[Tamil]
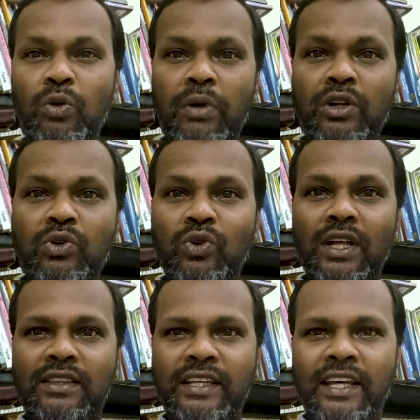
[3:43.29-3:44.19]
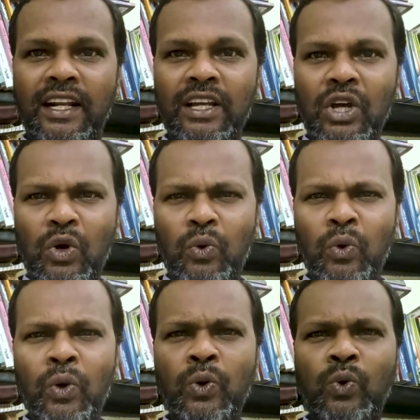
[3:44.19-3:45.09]
முழு குலத்தை அல்ல
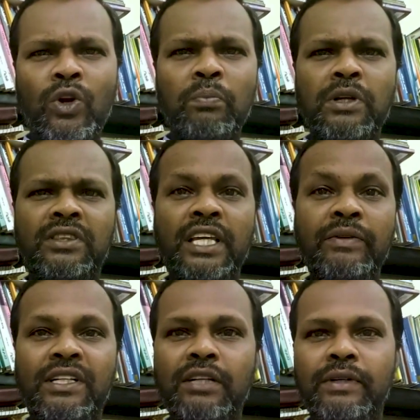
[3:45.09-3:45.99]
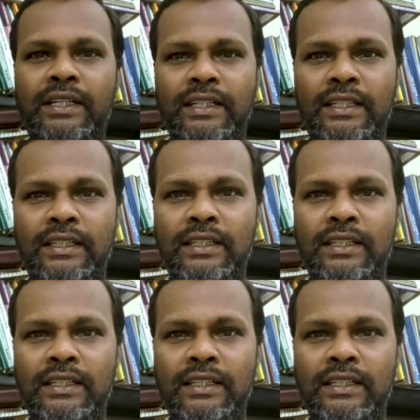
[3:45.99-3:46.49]
ஒரு குடும்பத்தை விட்டுவிட்டு